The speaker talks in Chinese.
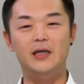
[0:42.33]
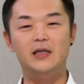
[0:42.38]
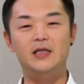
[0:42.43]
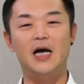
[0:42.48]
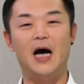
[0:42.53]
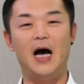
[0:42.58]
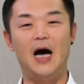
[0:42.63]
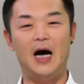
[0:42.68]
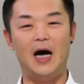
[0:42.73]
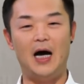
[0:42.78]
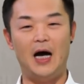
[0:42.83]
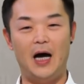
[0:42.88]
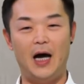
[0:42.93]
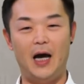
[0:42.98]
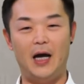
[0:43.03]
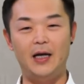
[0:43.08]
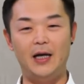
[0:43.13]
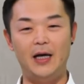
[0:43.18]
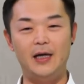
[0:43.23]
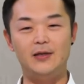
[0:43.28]
加
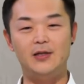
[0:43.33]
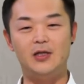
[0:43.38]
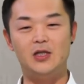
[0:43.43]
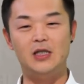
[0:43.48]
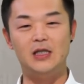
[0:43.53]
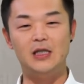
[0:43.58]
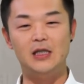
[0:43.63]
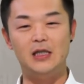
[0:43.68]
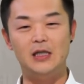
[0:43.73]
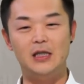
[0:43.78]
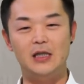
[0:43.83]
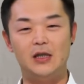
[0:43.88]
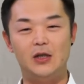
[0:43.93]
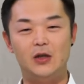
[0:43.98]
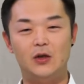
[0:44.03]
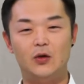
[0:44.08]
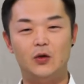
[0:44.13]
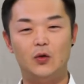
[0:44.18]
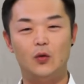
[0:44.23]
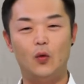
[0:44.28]
海内兮
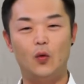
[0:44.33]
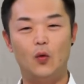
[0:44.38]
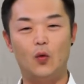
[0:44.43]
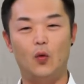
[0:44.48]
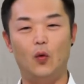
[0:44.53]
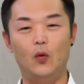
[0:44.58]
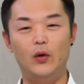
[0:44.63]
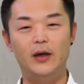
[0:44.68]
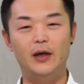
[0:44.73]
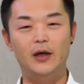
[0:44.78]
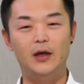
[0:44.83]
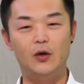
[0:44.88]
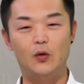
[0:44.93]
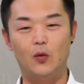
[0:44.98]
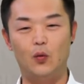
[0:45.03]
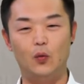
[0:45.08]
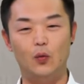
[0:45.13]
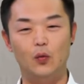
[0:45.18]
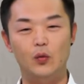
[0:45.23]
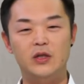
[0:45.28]
归
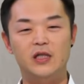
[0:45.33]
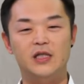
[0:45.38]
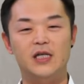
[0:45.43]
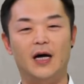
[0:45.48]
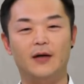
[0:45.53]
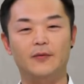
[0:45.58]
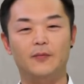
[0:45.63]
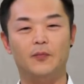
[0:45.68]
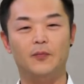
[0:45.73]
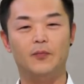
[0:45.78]
故乡，